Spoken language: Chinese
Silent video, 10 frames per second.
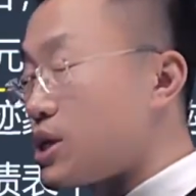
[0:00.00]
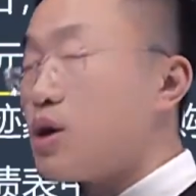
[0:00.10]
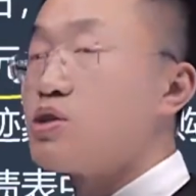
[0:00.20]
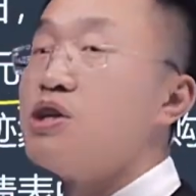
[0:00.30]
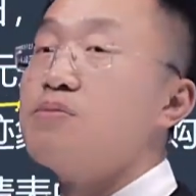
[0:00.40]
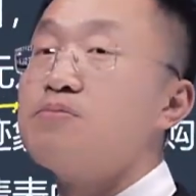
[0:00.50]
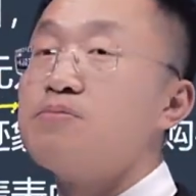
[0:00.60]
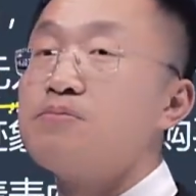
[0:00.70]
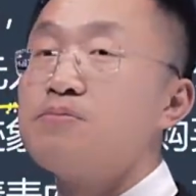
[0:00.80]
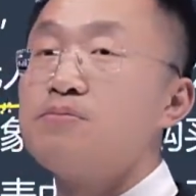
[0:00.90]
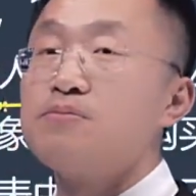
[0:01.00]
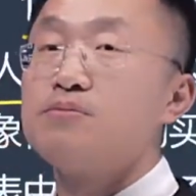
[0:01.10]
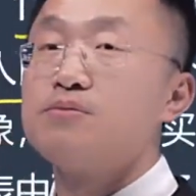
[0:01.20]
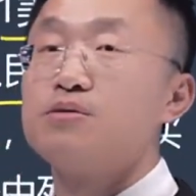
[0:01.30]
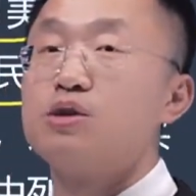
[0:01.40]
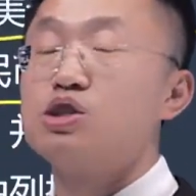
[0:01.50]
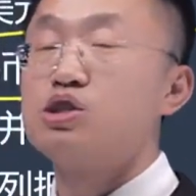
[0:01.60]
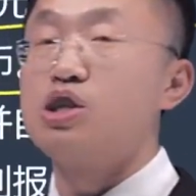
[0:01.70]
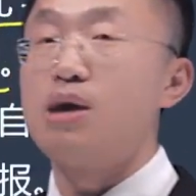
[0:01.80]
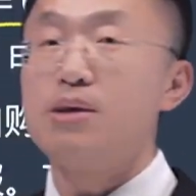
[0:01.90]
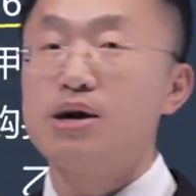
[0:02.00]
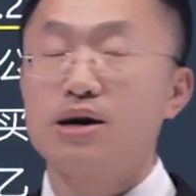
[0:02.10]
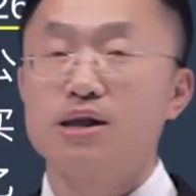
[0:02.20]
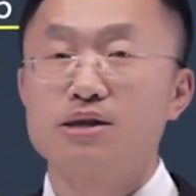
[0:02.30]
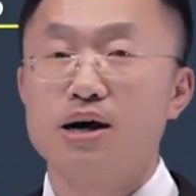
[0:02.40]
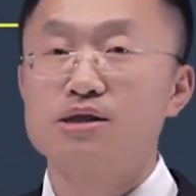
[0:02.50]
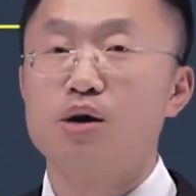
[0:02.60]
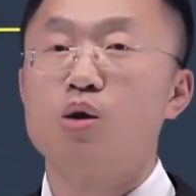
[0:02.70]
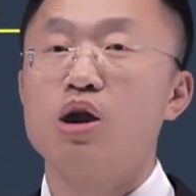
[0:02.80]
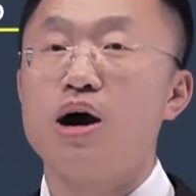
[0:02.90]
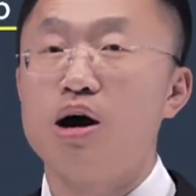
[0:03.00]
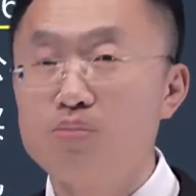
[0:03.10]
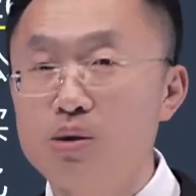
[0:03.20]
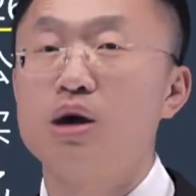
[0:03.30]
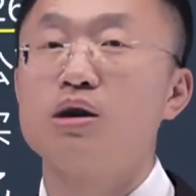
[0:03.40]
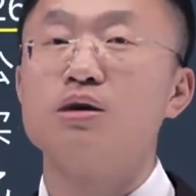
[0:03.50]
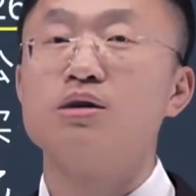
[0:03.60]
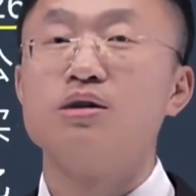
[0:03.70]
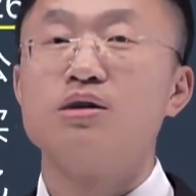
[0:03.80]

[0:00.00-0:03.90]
这道题。我前面给大家讲过两遍了，